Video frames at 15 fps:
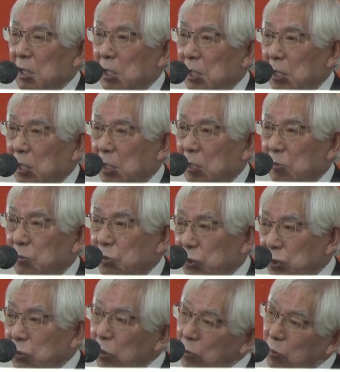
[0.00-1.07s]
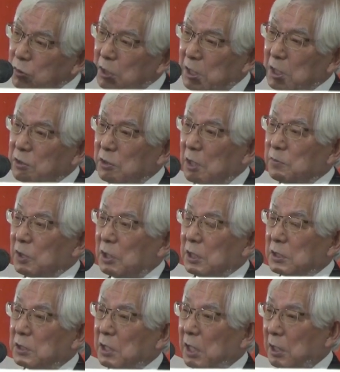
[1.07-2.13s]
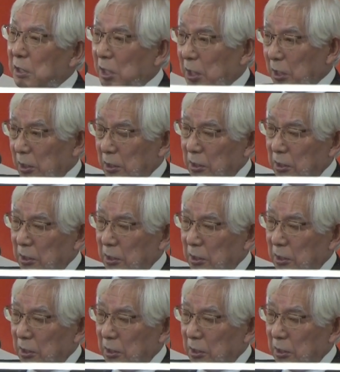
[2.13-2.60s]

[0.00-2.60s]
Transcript: えー、複数のロータリークラブがですね、